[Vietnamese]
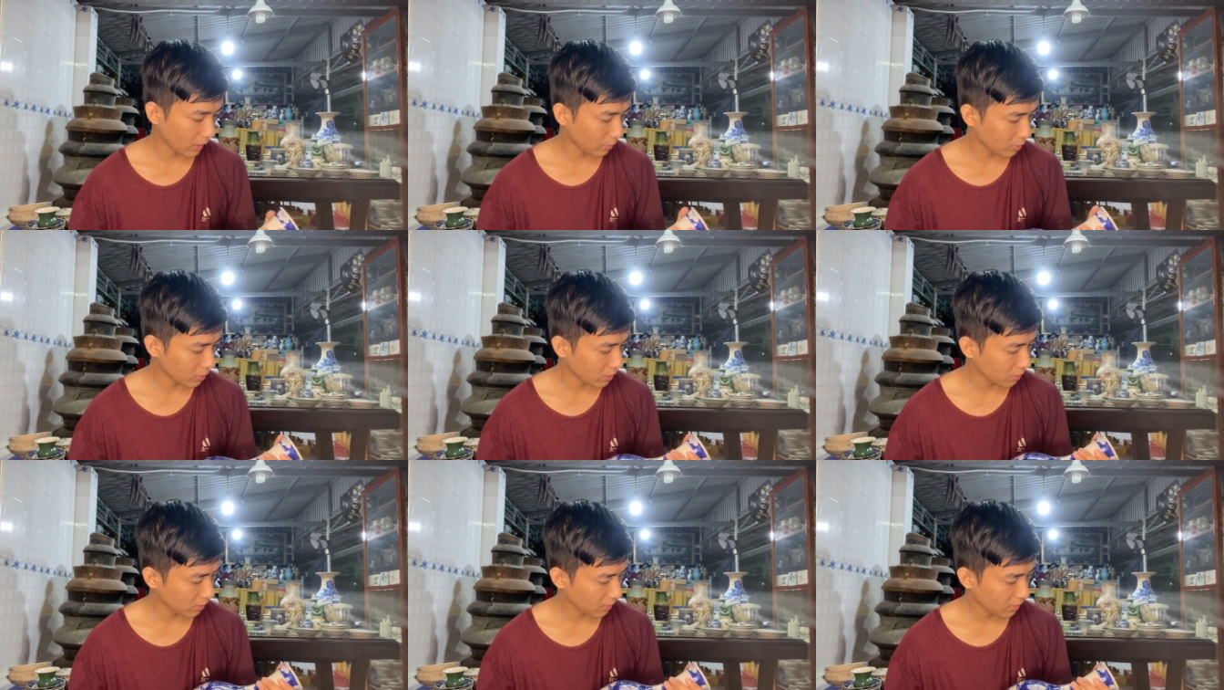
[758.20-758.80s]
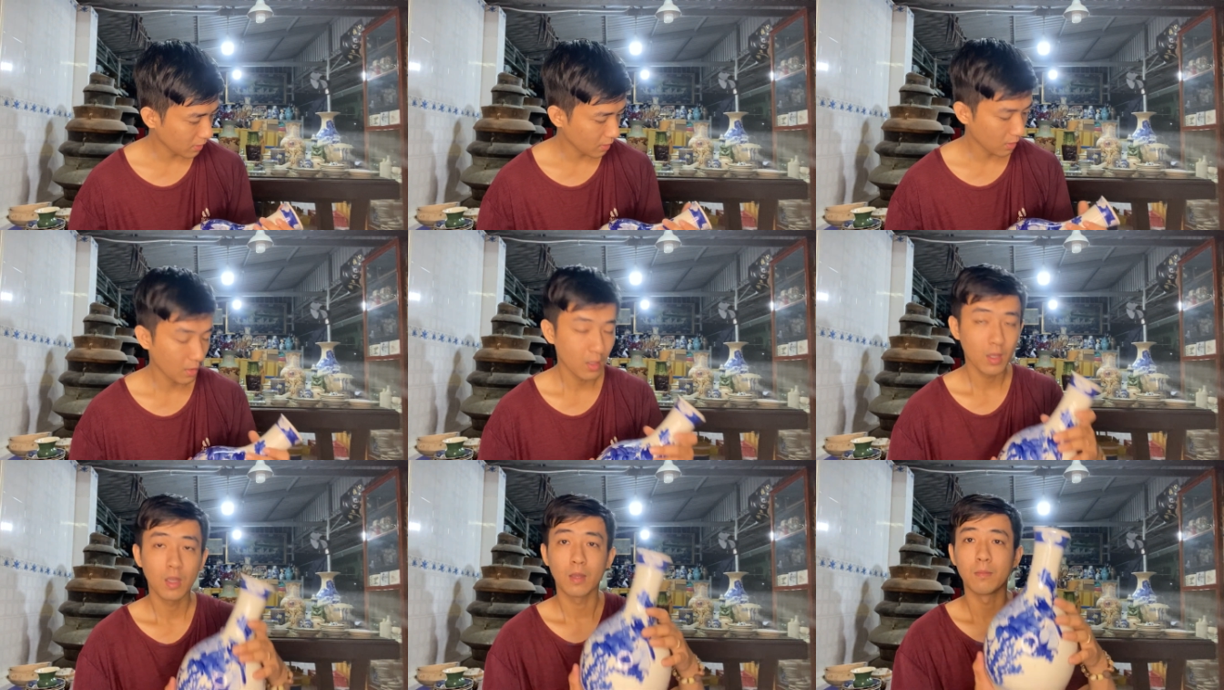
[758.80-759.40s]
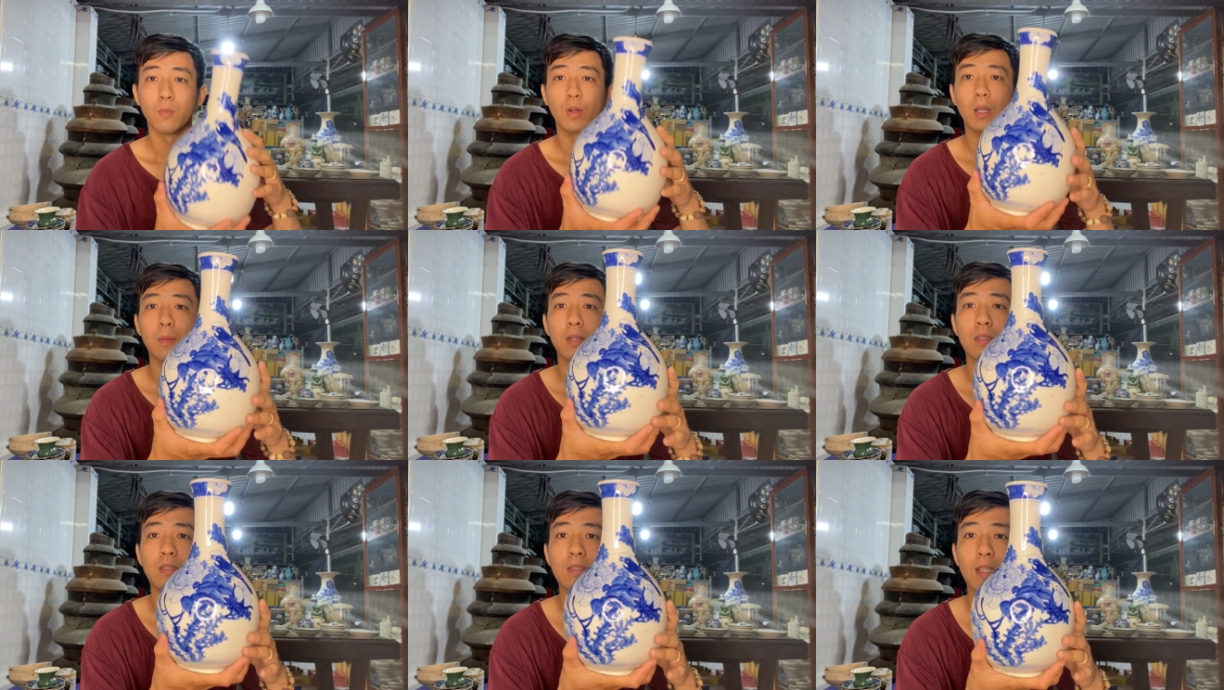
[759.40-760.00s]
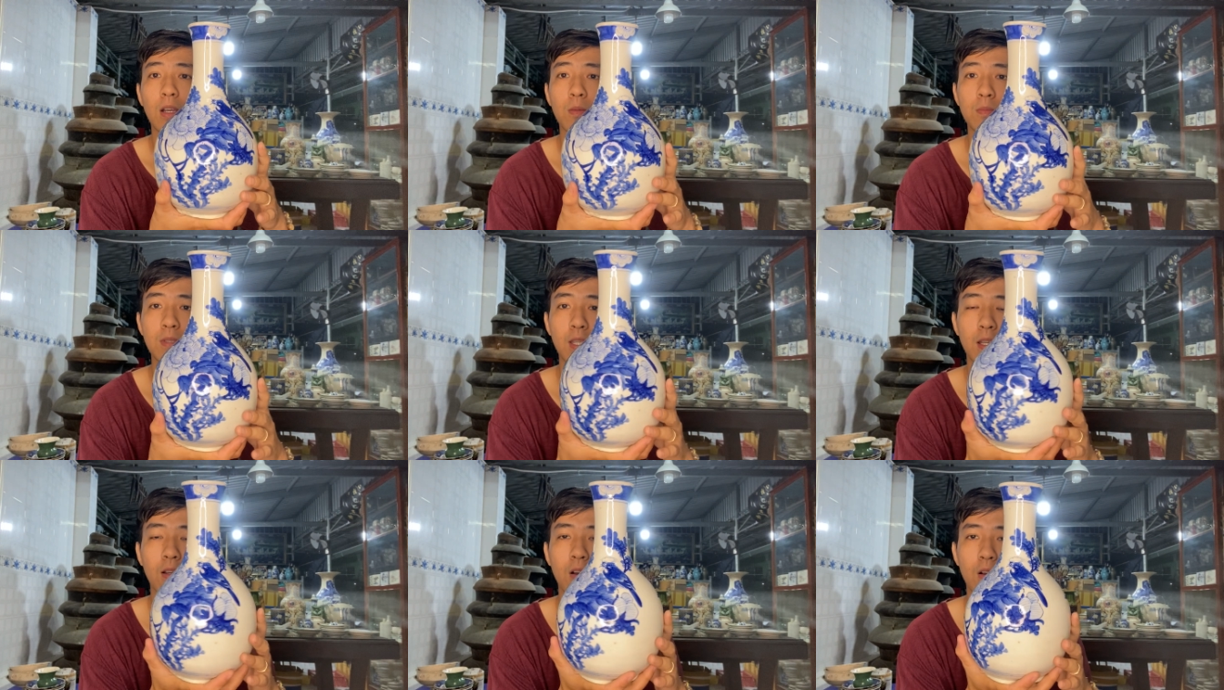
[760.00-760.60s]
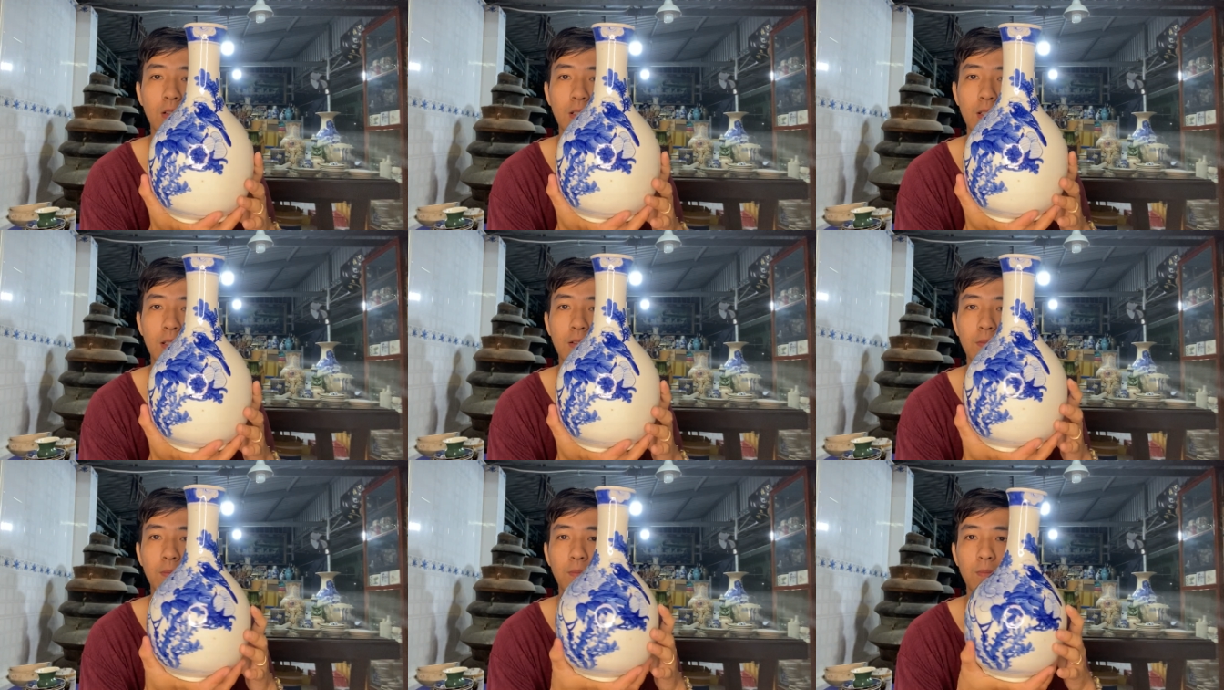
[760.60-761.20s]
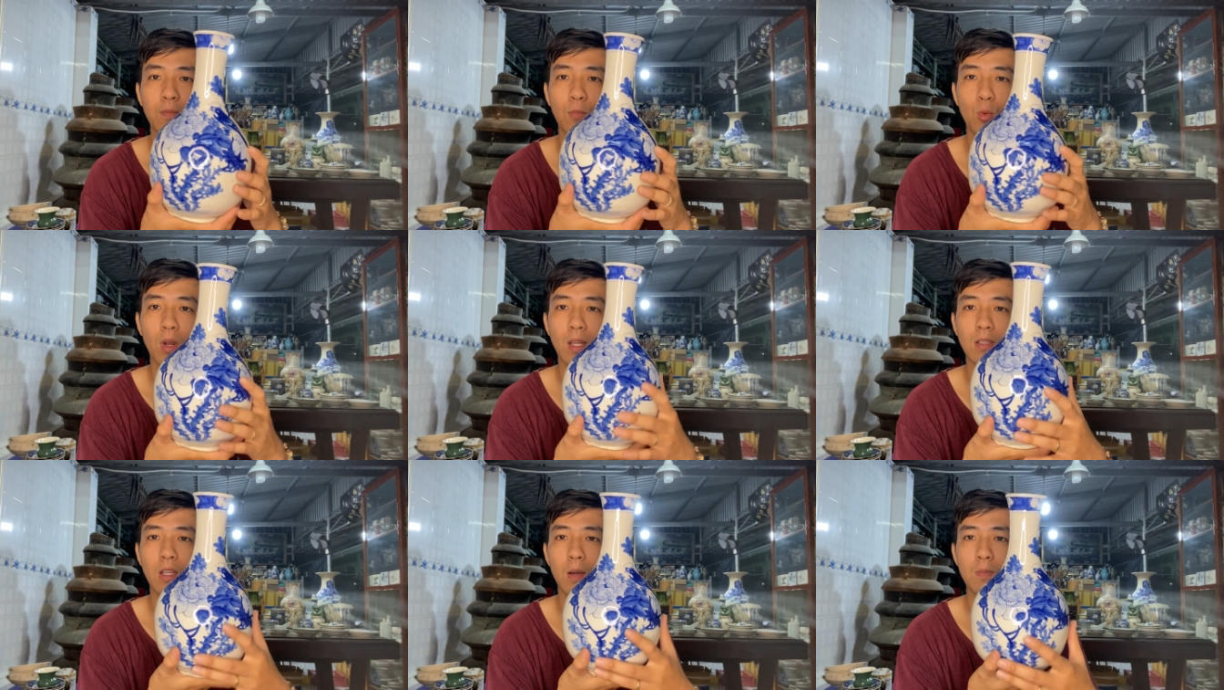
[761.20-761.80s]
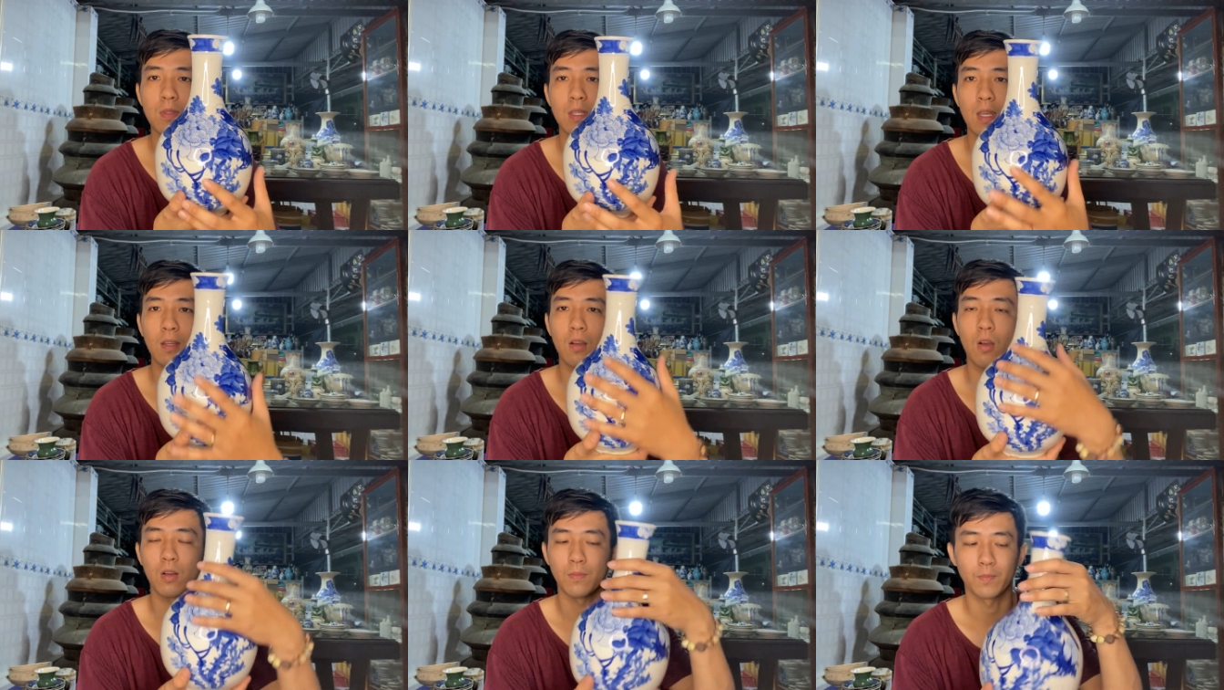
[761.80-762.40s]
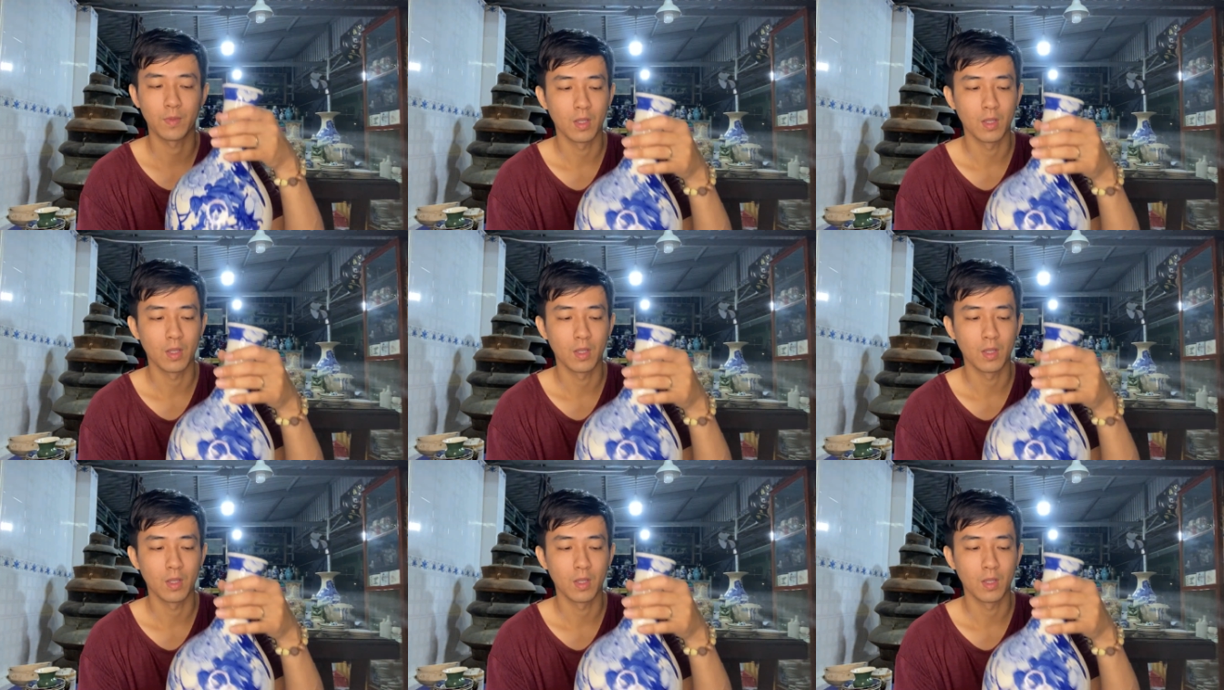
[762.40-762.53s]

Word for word: nha mọi người một cái bình sớm Sài Gòn đây nè bù lệch cấm Sài Gòn